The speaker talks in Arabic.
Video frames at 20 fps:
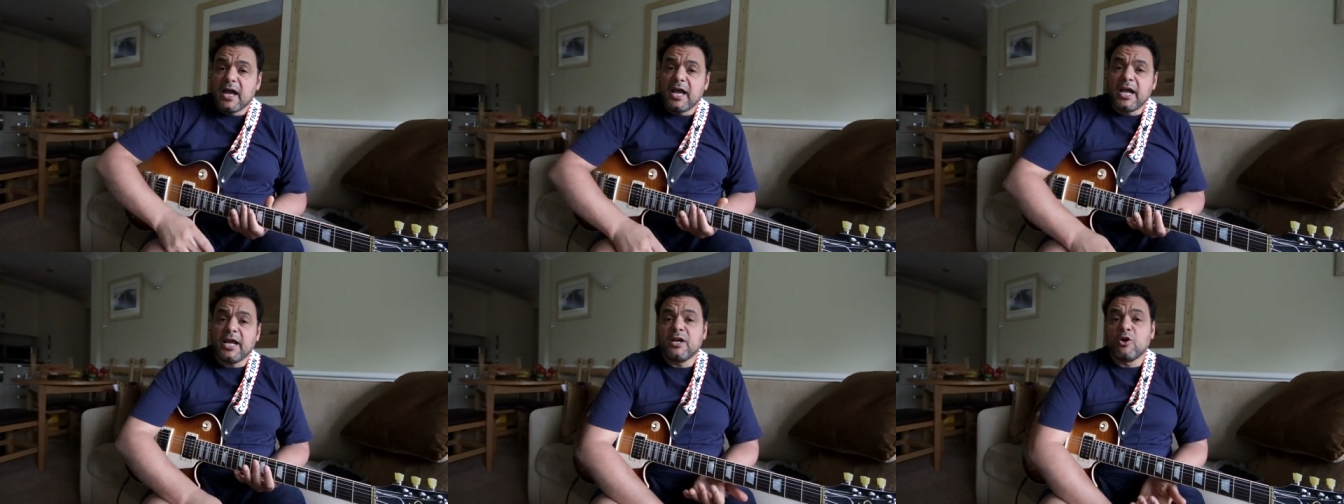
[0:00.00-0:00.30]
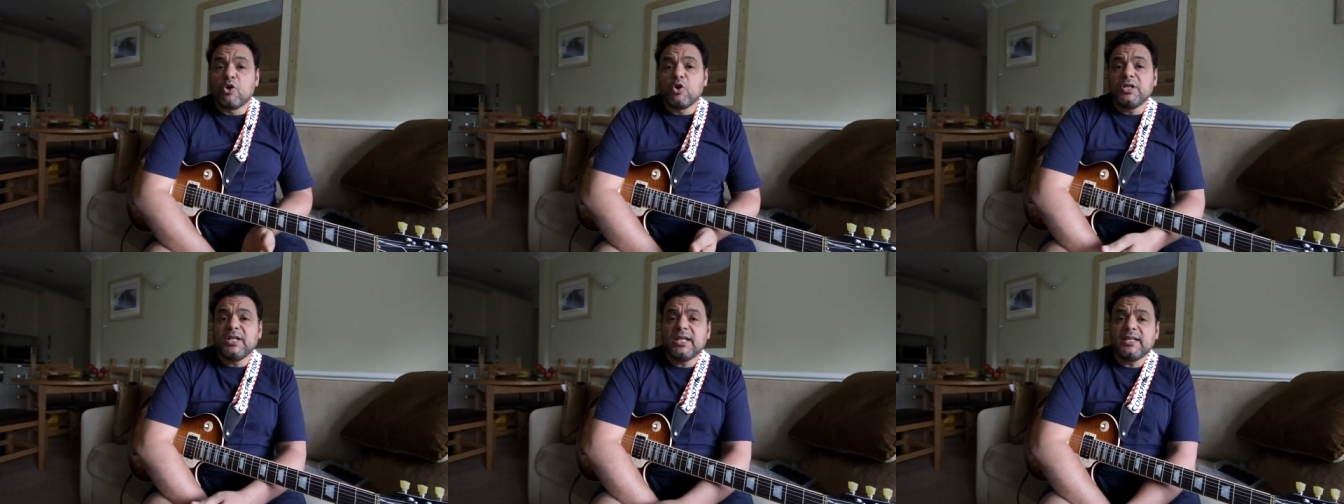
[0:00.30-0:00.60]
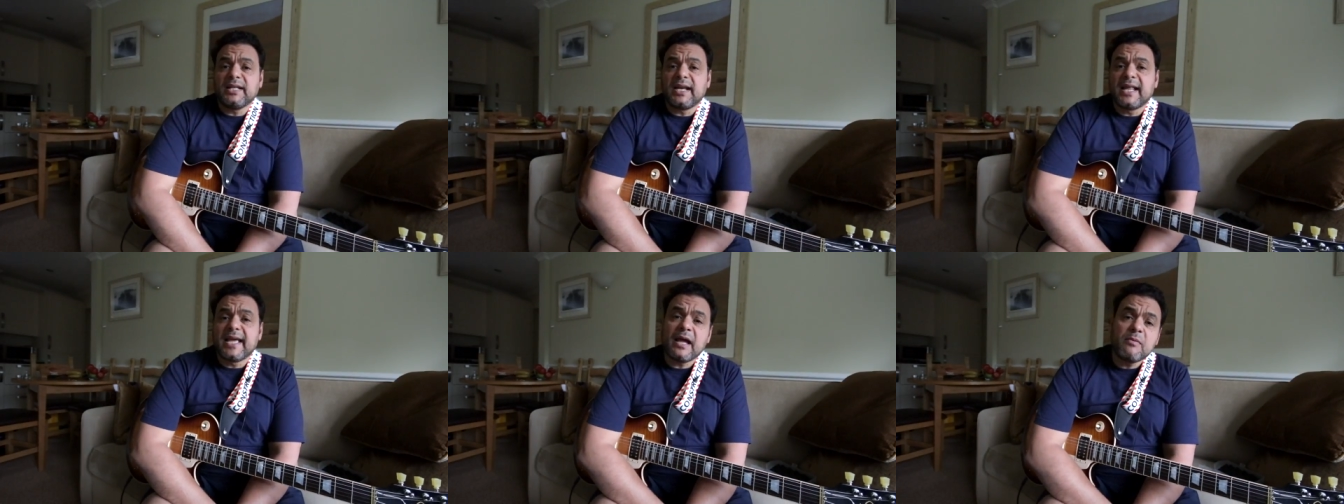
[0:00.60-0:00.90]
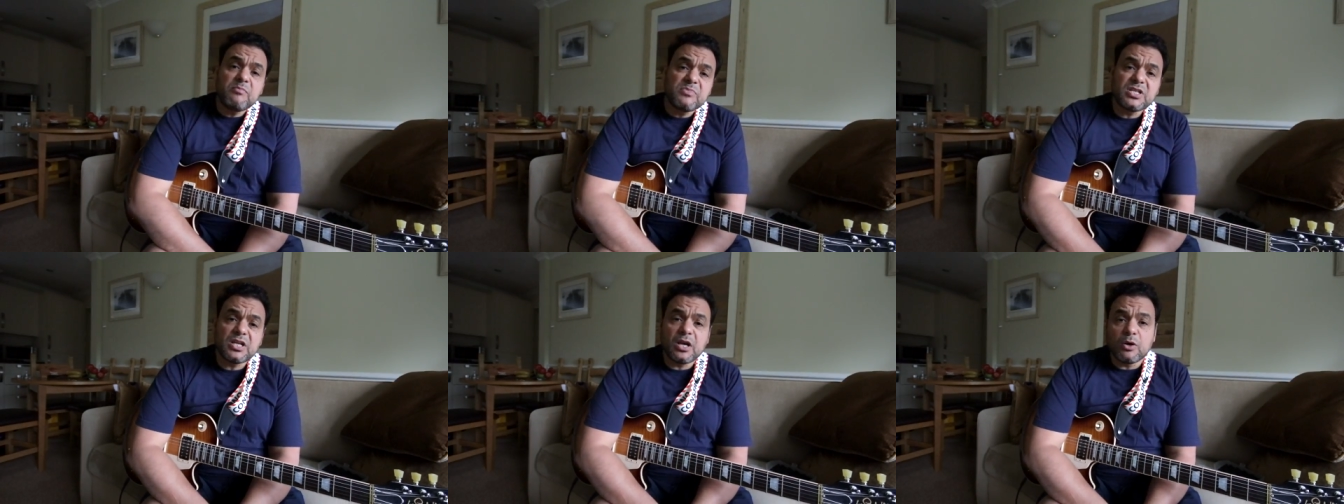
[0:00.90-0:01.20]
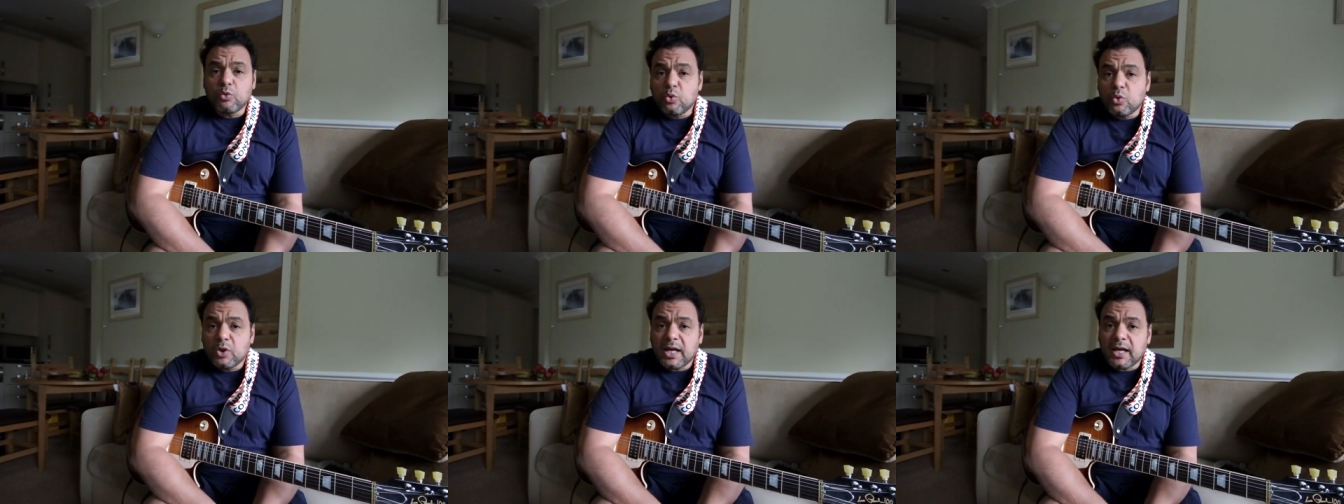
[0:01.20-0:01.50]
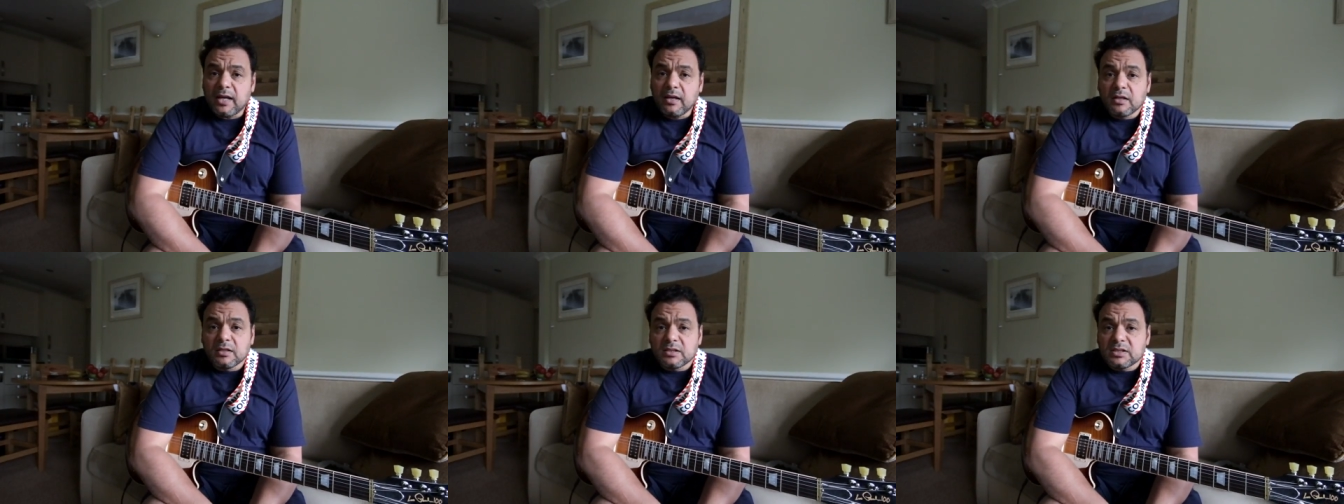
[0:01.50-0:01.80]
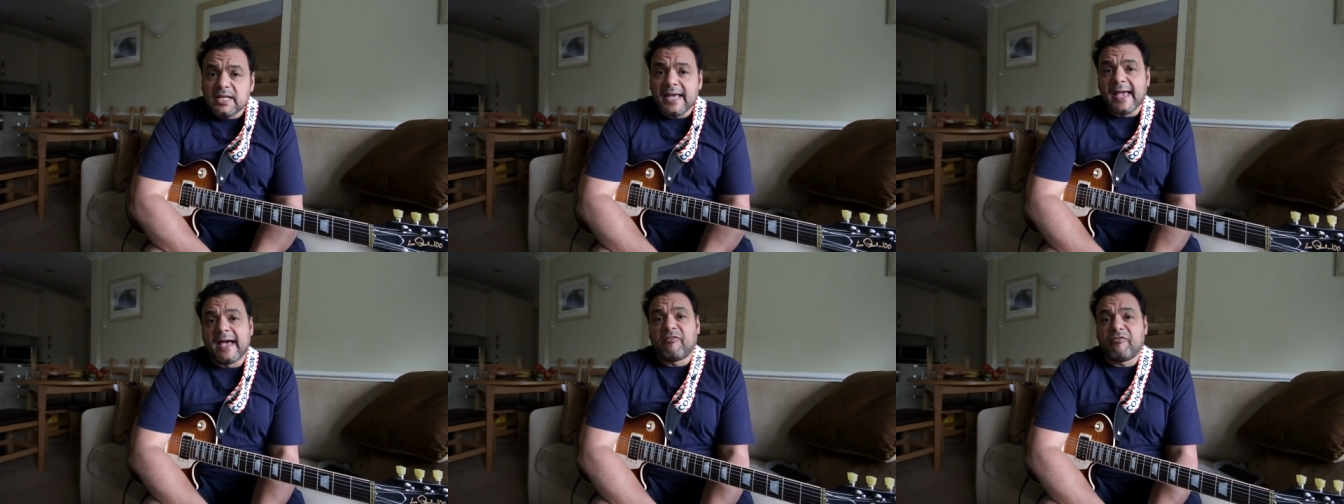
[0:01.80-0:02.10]
احنا قلنا ان الخمسة اولى
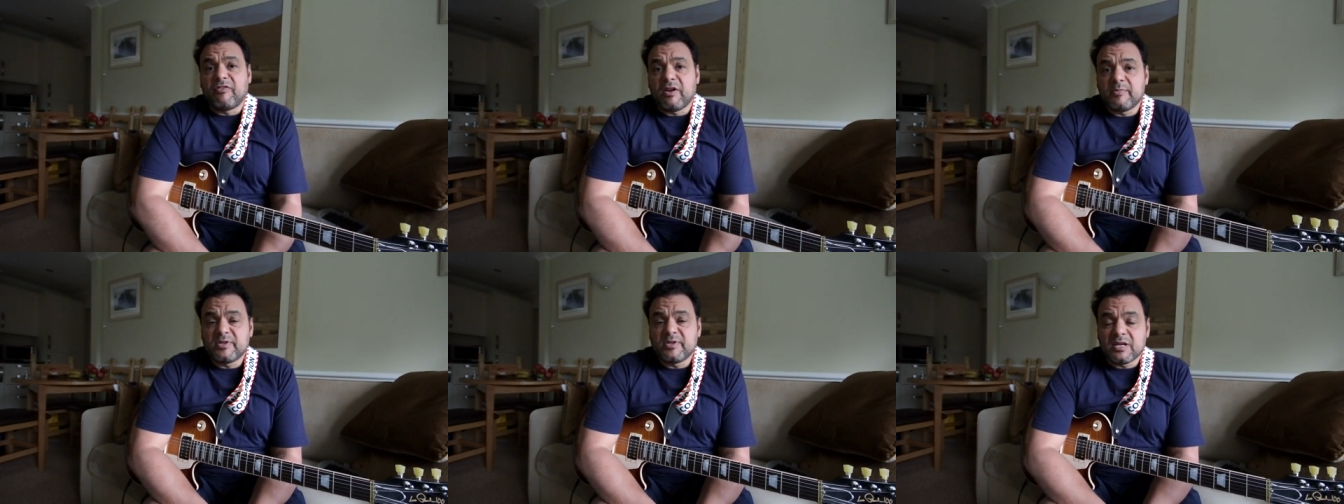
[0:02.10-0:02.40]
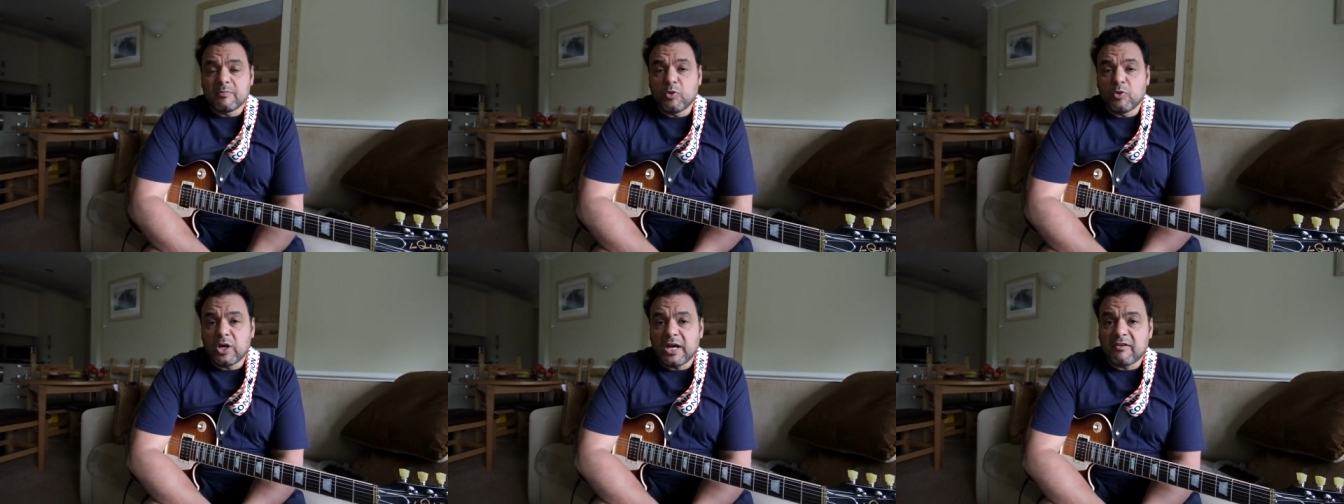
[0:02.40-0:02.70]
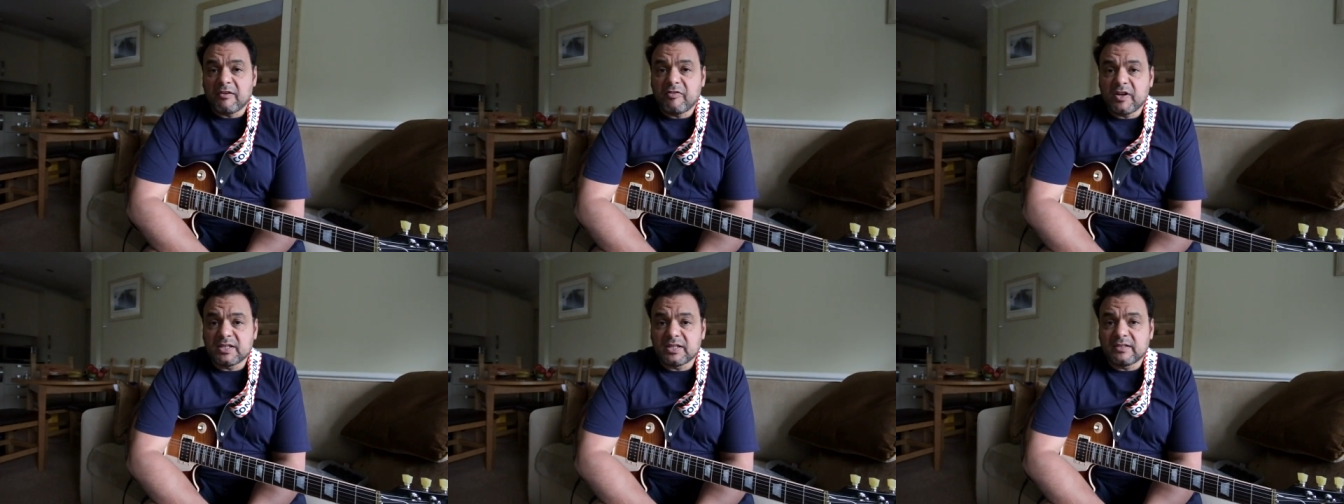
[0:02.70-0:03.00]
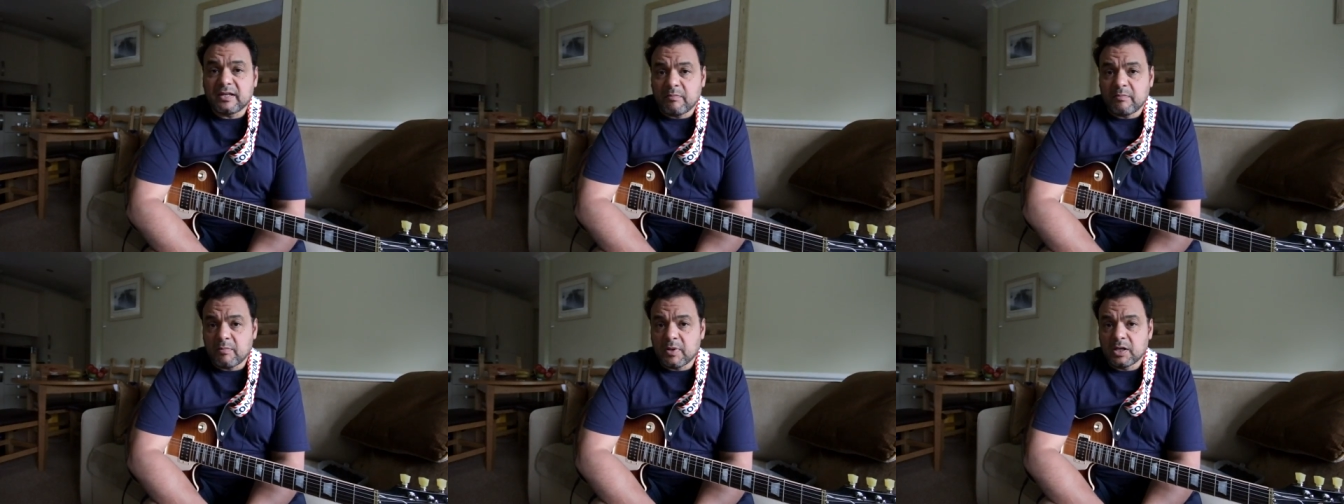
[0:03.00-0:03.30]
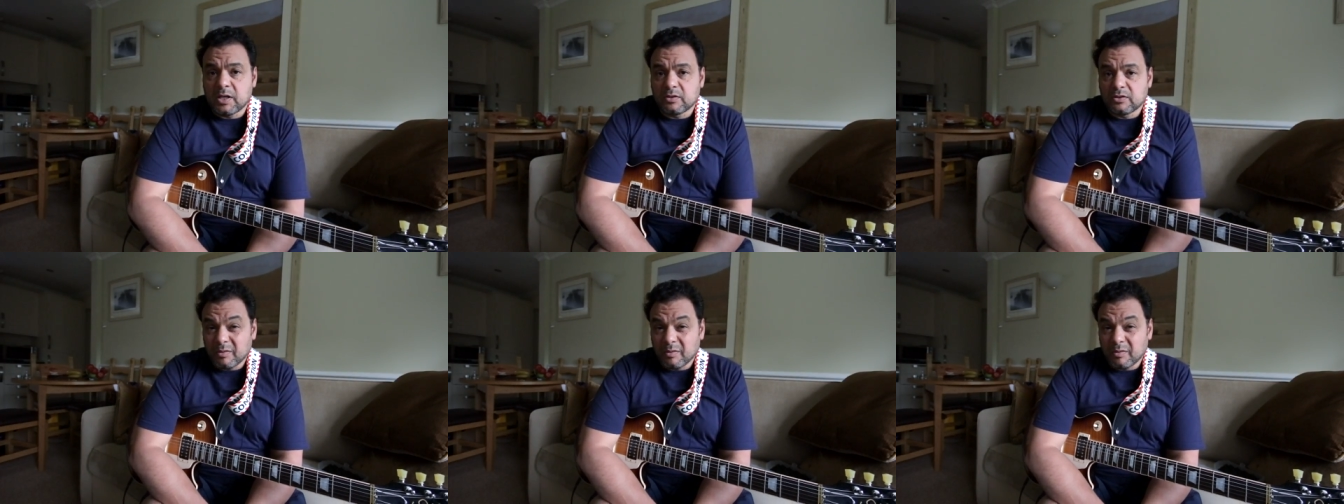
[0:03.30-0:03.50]
دي قفلة بيسموها القفلة التامة